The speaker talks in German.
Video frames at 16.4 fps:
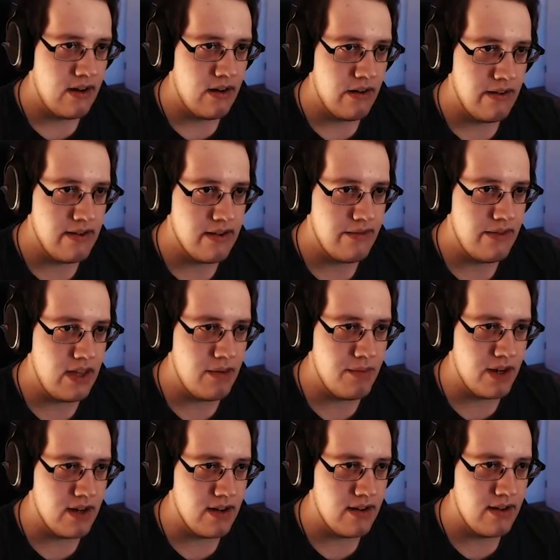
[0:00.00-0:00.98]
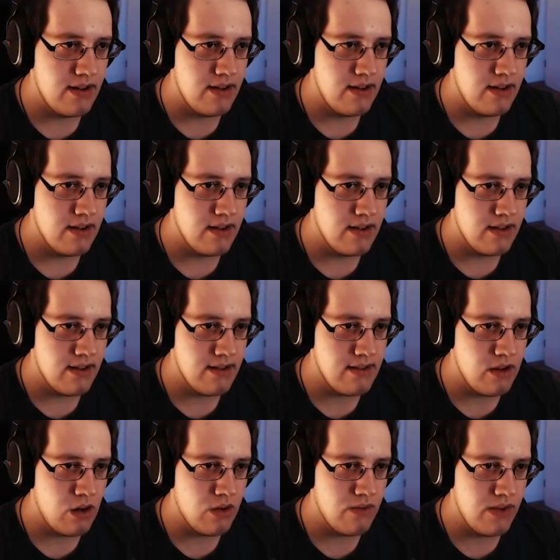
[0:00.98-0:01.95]
Häuser wie immer. Das
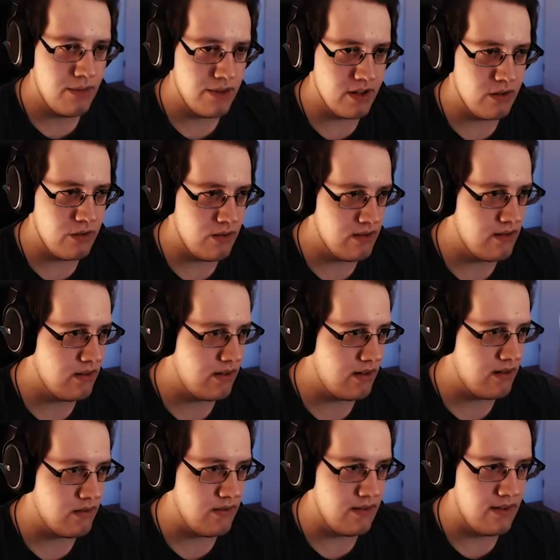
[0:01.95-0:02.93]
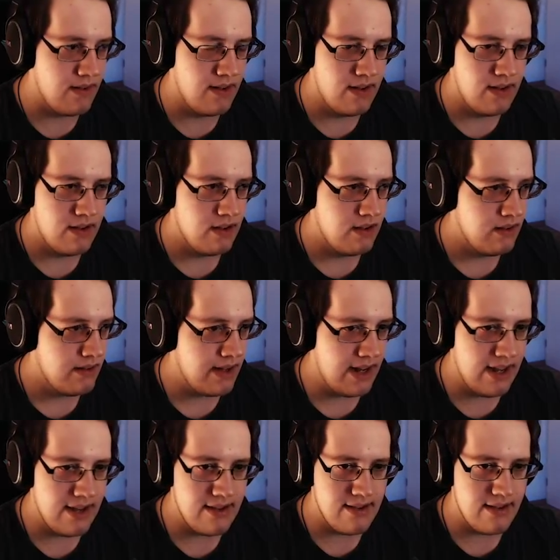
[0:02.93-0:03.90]
hier auch wie immer. Tür ist noch offen.
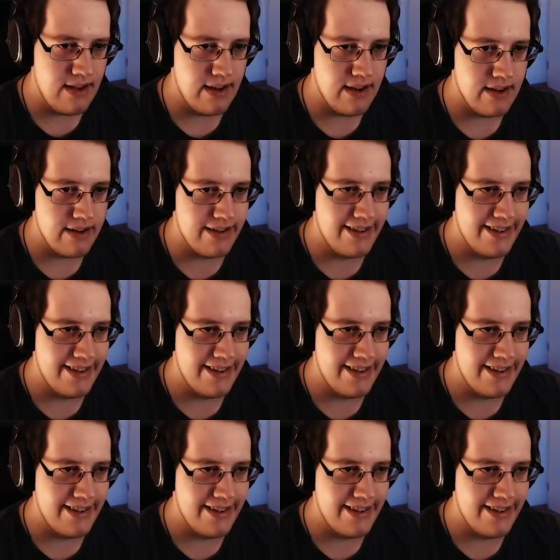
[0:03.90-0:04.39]
Teller ist da.